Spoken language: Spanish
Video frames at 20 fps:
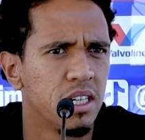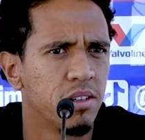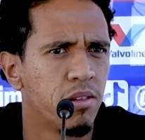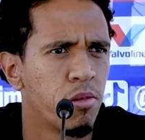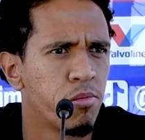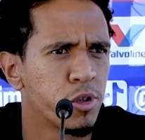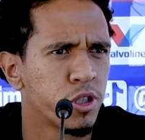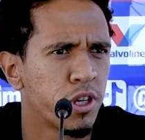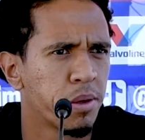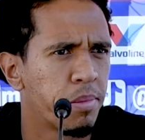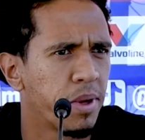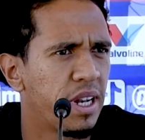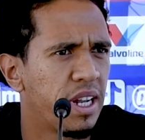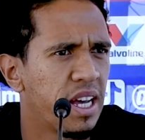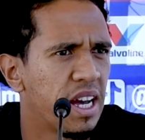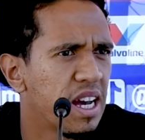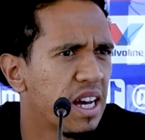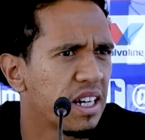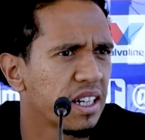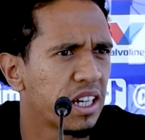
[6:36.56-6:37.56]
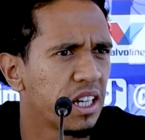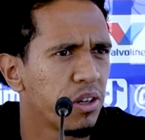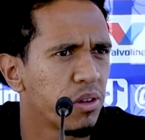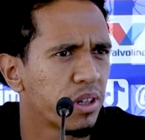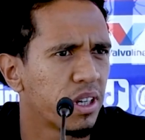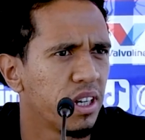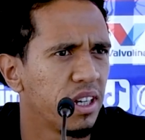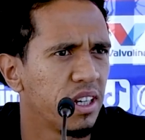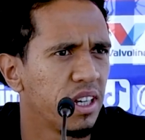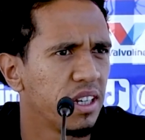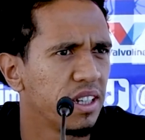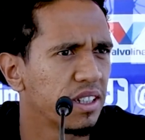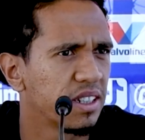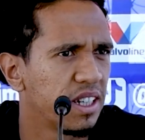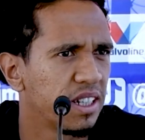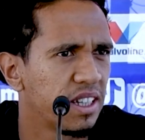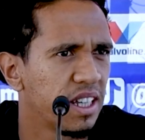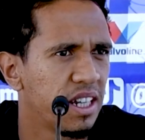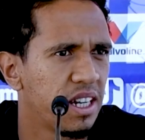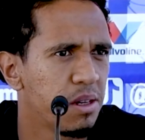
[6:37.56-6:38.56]
vamos a pelear. Creo que,
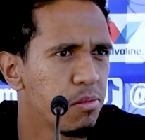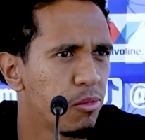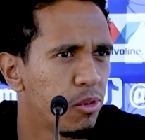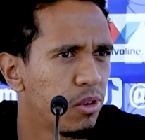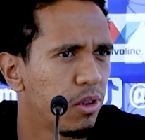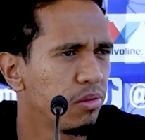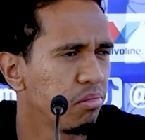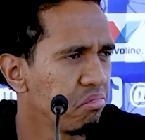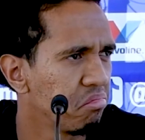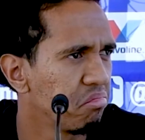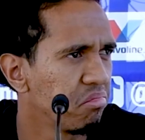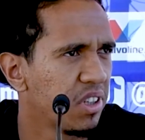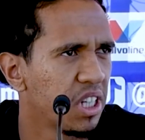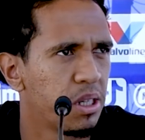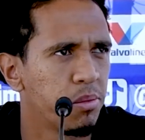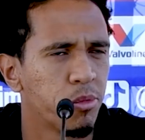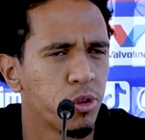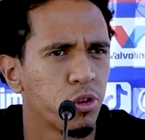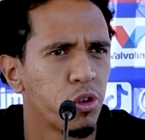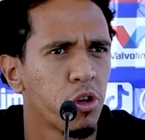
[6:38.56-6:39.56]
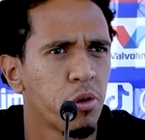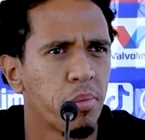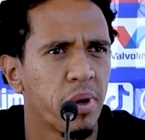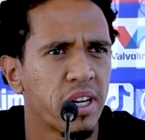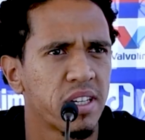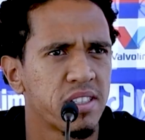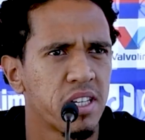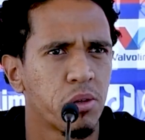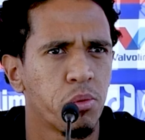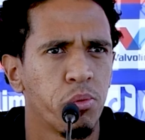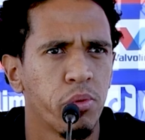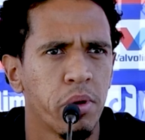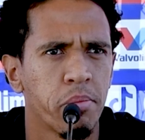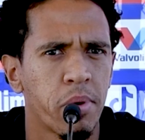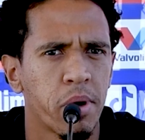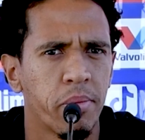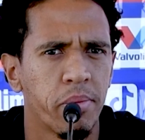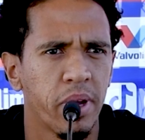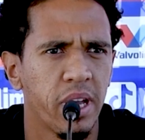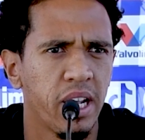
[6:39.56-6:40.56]
que tenemos, tenemos todo para hacer un buen
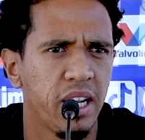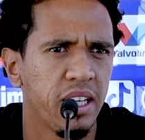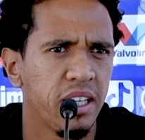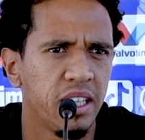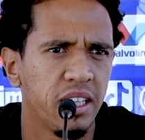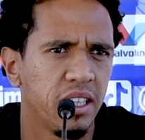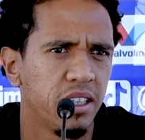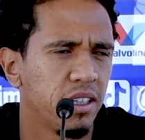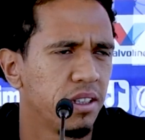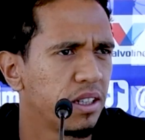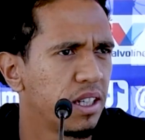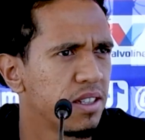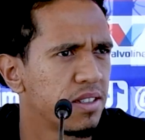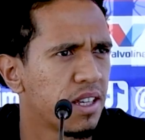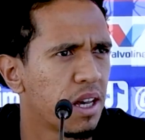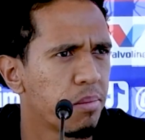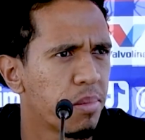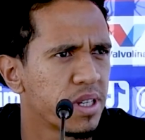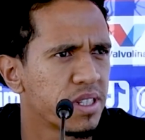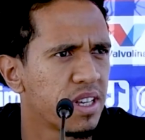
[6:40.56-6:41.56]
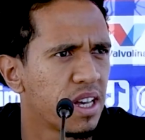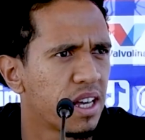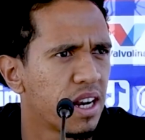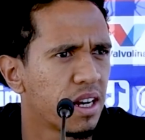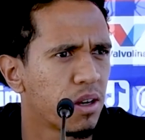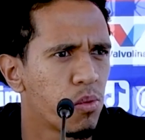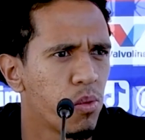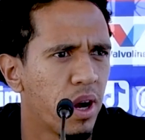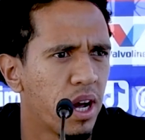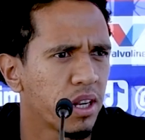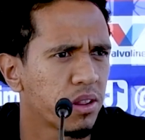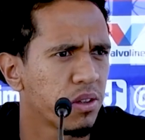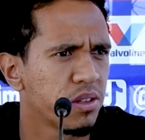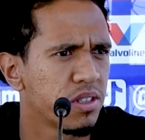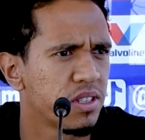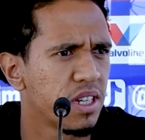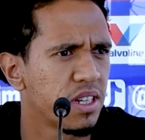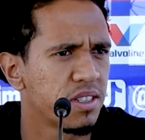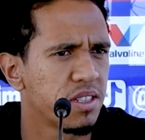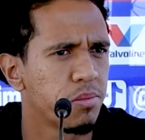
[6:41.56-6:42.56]
papel y quizá pasar a
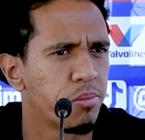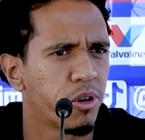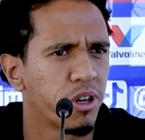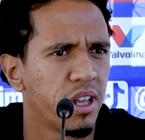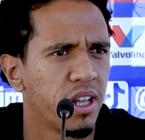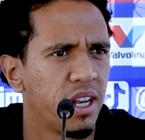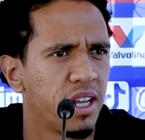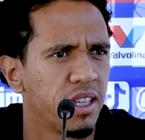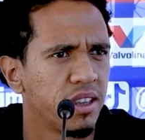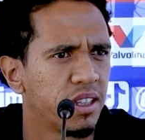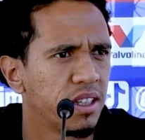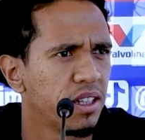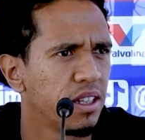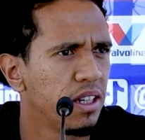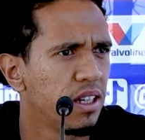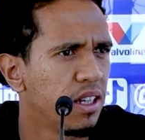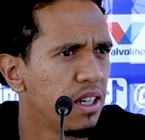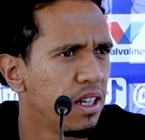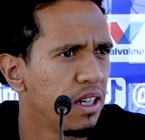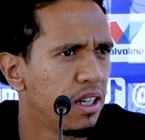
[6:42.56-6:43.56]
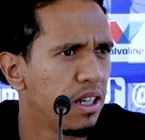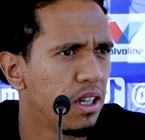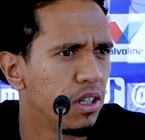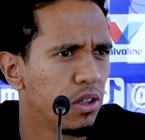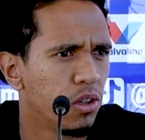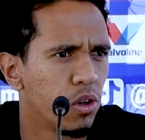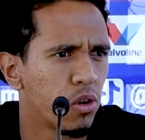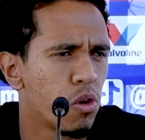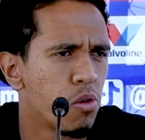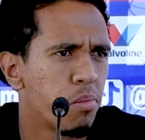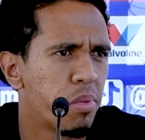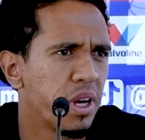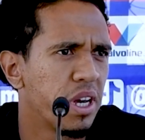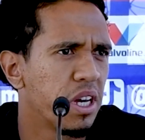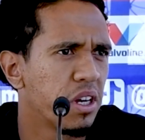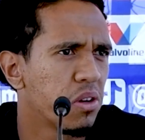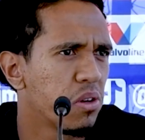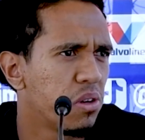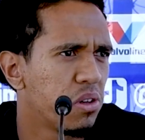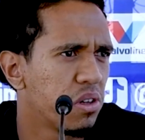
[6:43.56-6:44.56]
cuartos y así por delante los
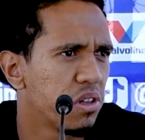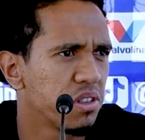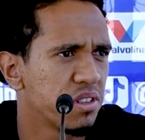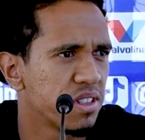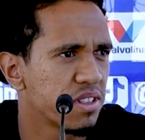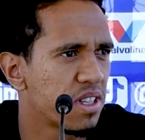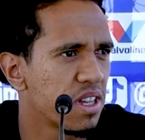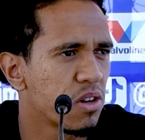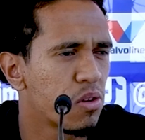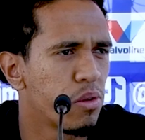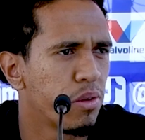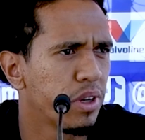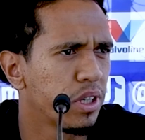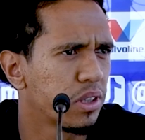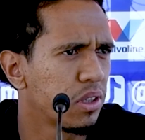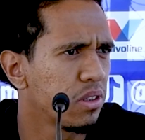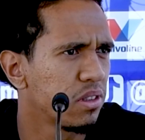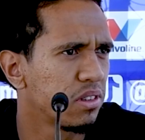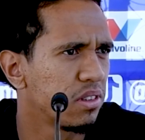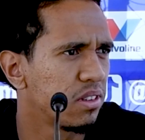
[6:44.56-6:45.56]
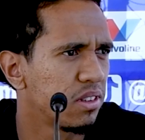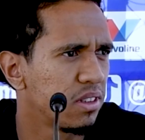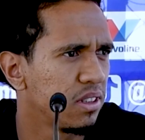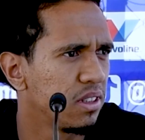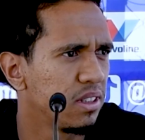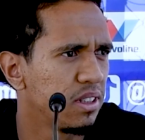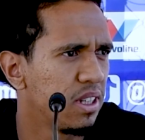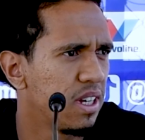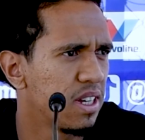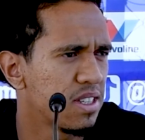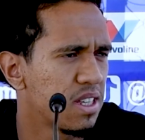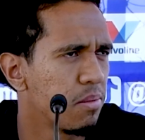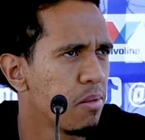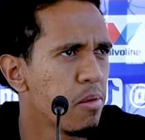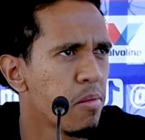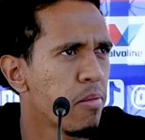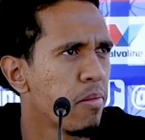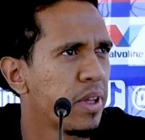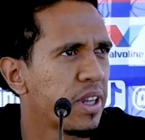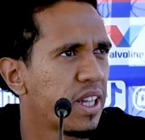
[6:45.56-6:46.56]
compañeros están convictos de esta
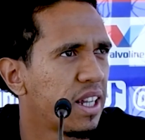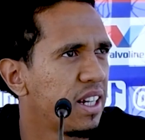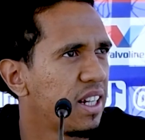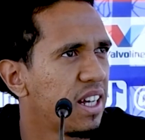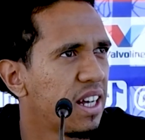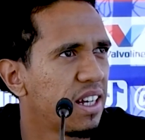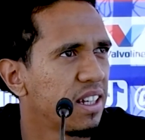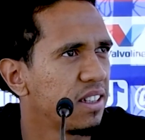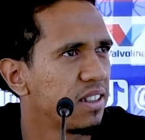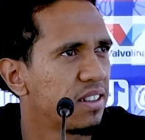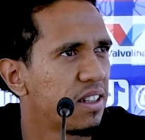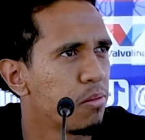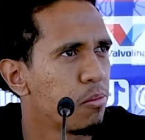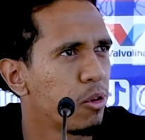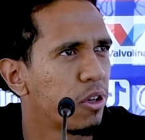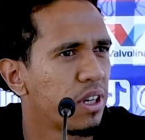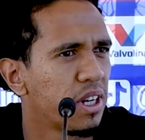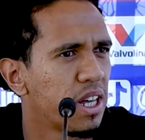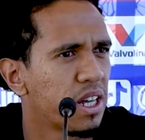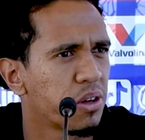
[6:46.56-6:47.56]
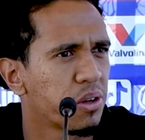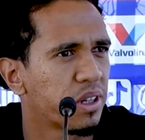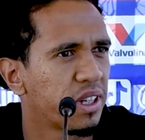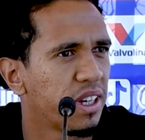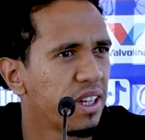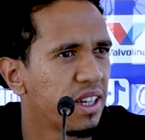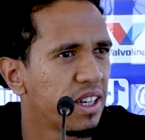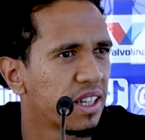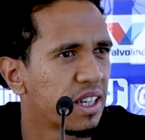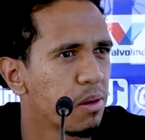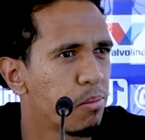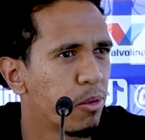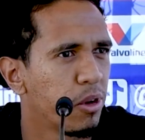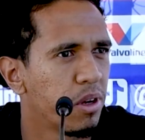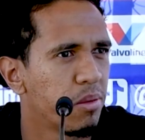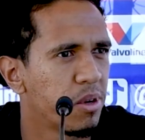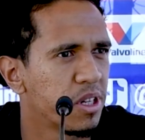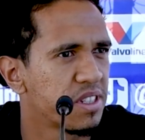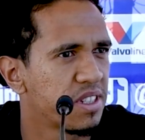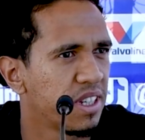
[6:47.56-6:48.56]
misma mentalidad. Estamos claros que, que,
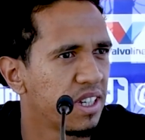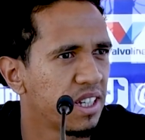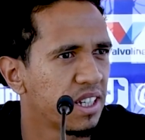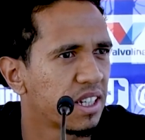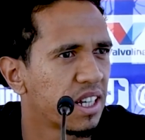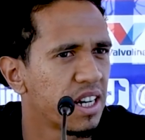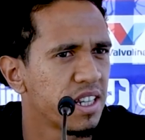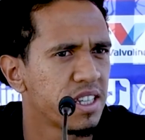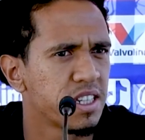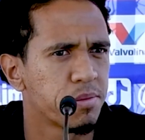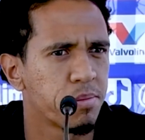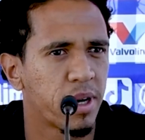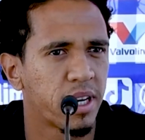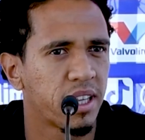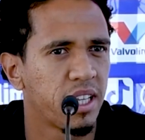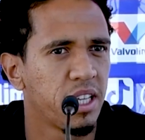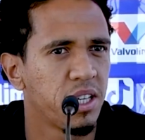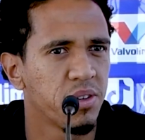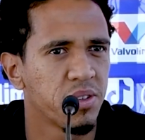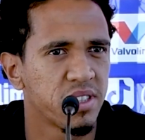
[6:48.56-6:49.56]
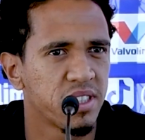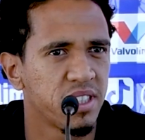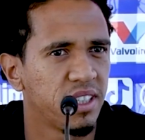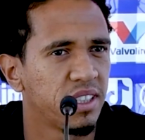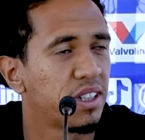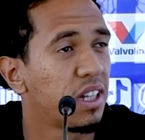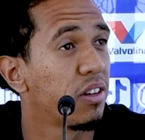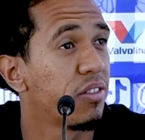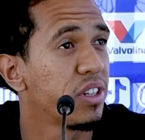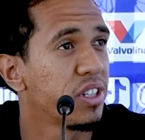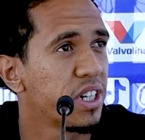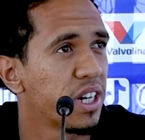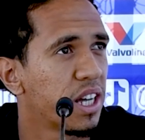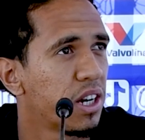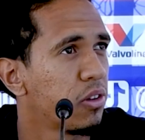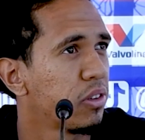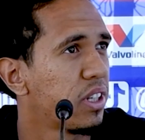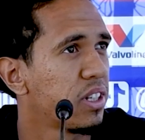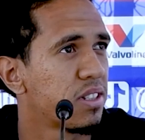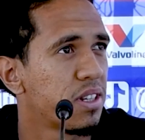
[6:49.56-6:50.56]
podemos hacer grandes partidos y tal vez llegar
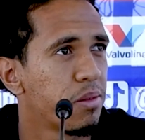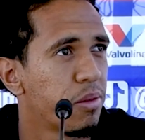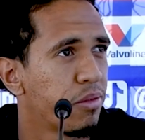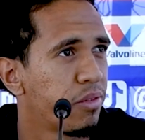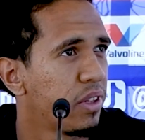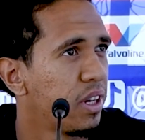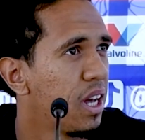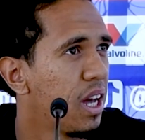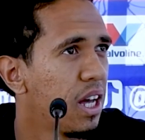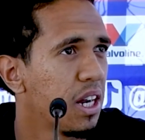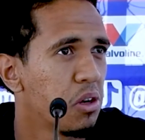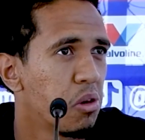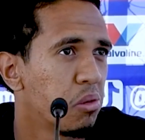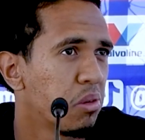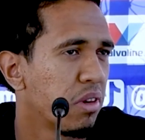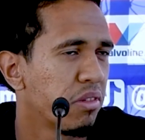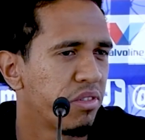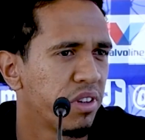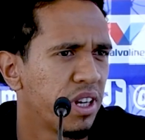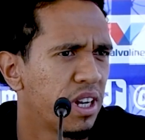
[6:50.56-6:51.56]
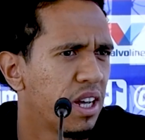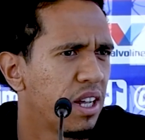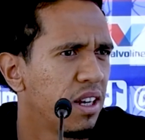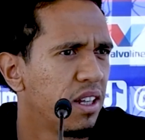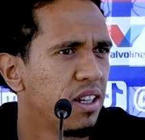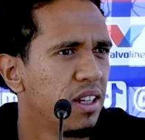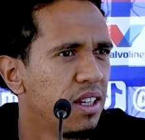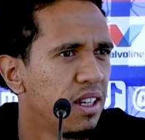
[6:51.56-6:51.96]
a otra semifinal o una final.